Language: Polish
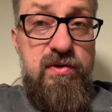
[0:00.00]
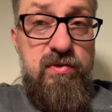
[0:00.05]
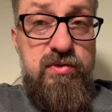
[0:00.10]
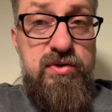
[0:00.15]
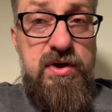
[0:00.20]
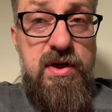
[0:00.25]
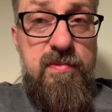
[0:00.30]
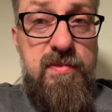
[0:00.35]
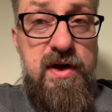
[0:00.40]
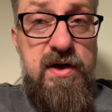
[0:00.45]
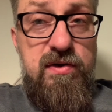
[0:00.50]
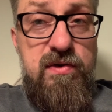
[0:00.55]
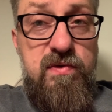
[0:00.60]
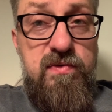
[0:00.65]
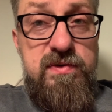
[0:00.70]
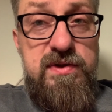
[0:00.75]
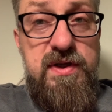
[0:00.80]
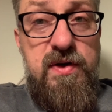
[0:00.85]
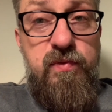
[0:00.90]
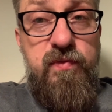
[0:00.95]
różne
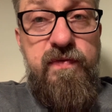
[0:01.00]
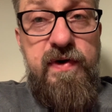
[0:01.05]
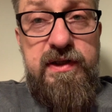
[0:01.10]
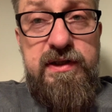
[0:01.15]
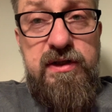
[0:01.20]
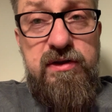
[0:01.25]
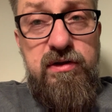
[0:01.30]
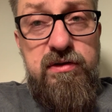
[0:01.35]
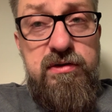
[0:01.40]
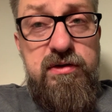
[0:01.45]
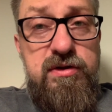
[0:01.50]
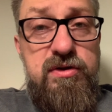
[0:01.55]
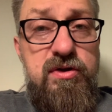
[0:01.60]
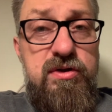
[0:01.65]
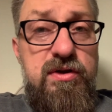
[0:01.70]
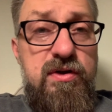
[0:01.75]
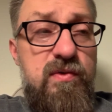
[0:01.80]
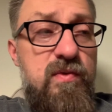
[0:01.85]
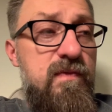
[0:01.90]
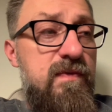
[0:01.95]
mają zaufanie do tych
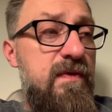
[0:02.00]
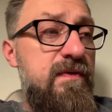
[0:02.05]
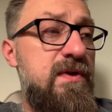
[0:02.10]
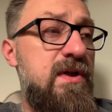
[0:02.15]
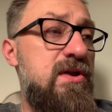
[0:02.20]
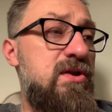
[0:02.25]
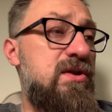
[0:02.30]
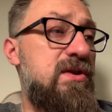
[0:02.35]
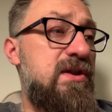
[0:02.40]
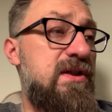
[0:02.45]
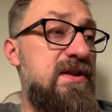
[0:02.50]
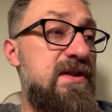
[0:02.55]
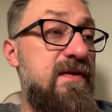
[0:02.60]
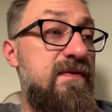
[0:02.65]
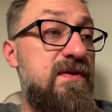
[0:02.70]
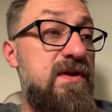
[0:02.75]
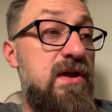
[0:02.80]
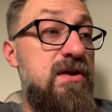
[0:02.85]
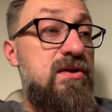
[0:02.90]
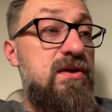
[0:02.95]
czynników wewnętrznych i
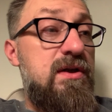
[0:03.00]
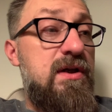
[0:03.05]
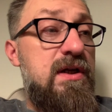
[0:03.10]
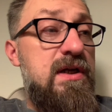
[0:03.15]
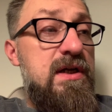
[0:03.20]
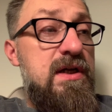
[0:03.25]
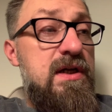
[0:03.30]
zewnętrznych.